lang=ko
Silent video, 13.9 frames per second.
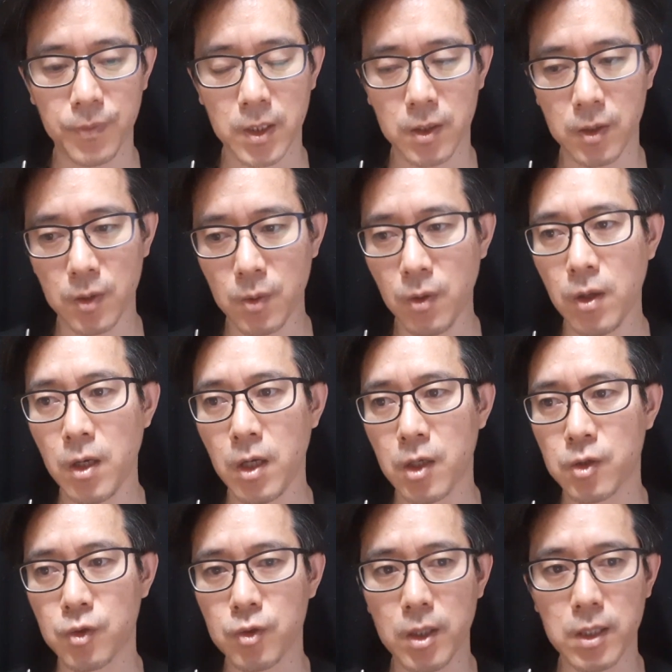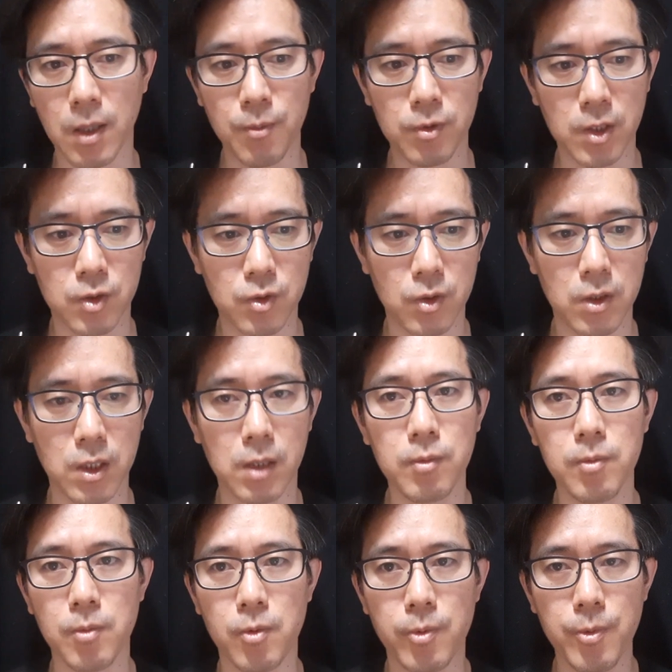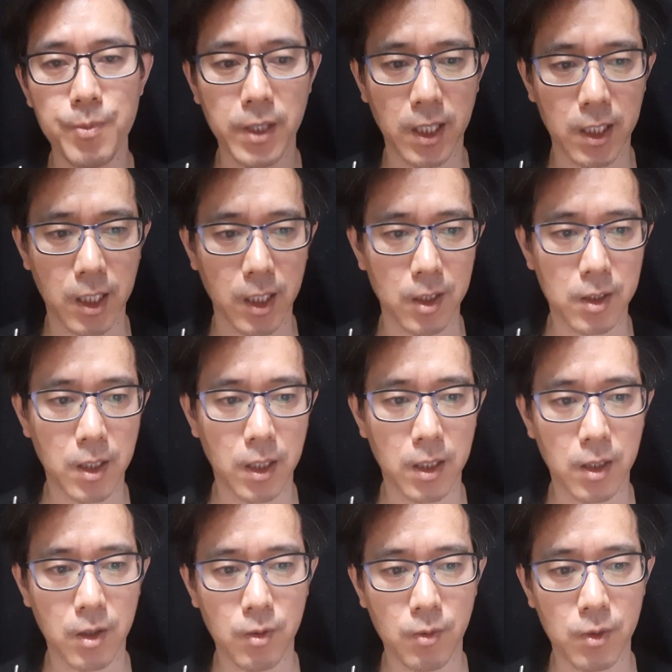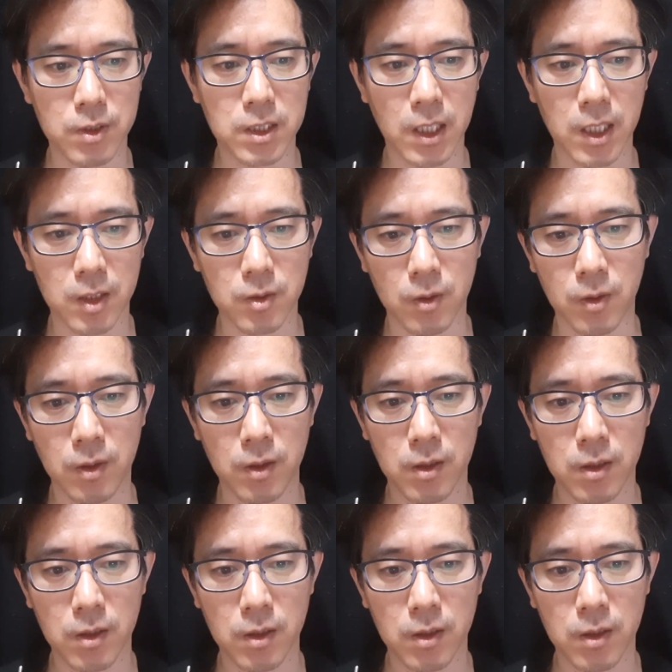그리고 주택담보대출을 너무 무분별하게 이렇게 권장해서